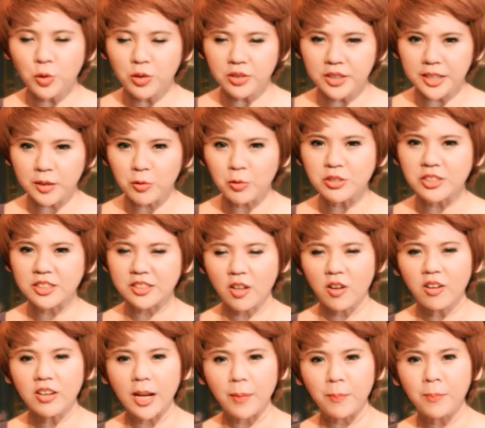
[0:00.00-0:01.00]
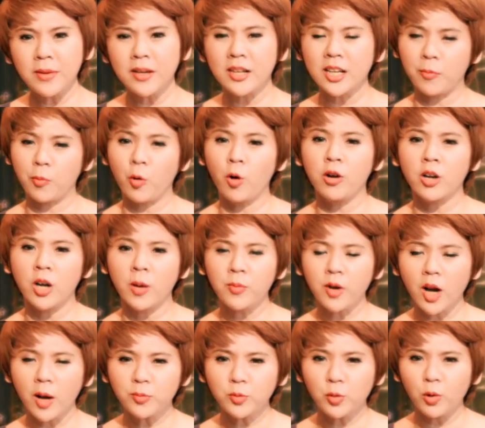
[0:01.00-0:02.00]
ช่วงนี้คุณจะต้องรับมือกับคน
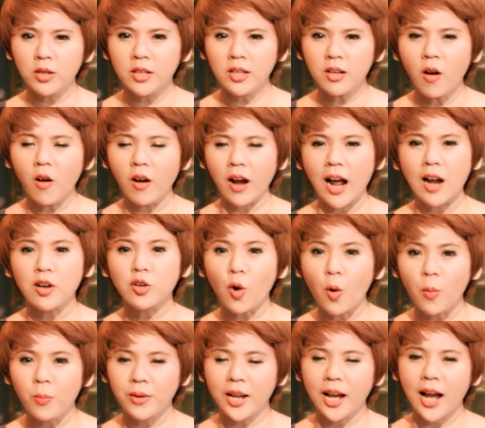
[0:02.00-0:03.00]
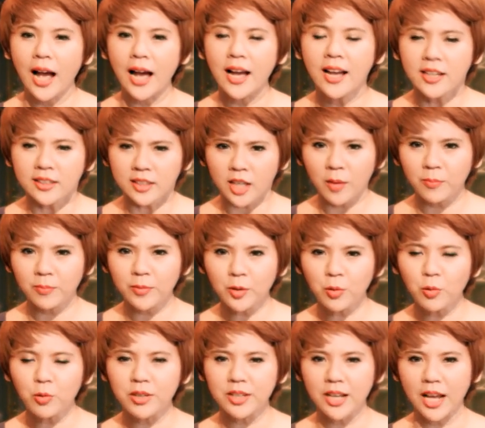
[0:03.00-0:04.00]
รอบๆตัวเรื่องของอารมณ์นะคะทำให้
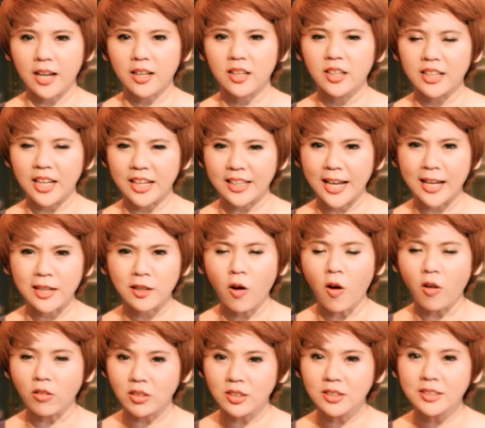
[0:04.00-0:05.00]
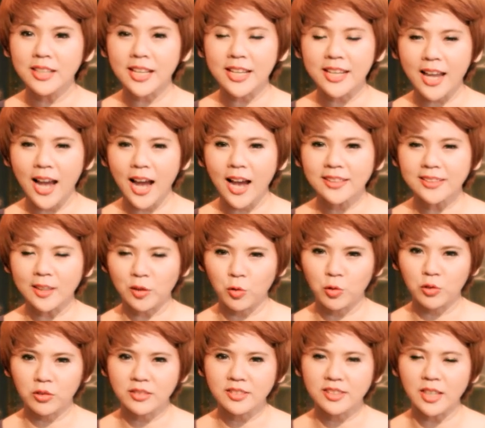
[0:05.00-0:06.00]
คุณเนี่ยเกิดอาการของขึ้นได้ง่ายแต่
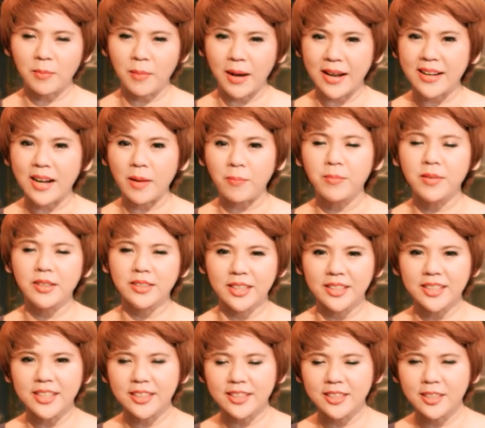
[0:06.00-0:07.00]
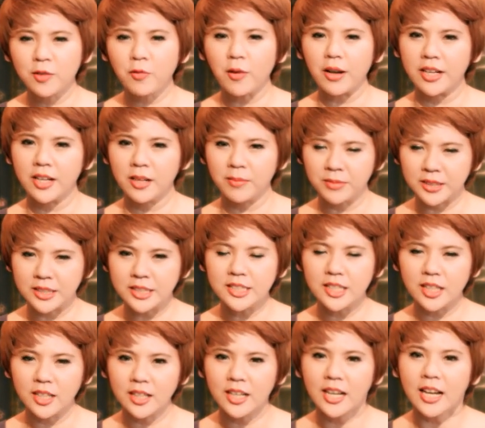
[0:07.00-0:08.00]
คุณก็สามารถรับมือได้ดีขึ้นกว่าเดิมขึ้น
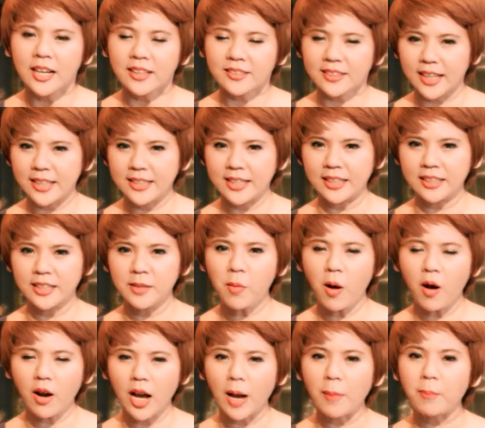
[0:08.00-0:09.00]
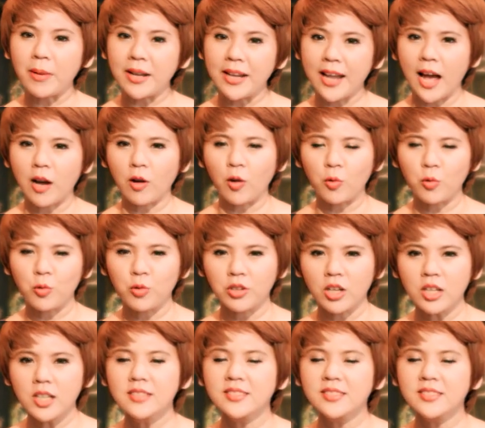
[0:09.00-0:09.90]
เยอะแต่อย่างที่บอกค่ะปัญหาของคุณก็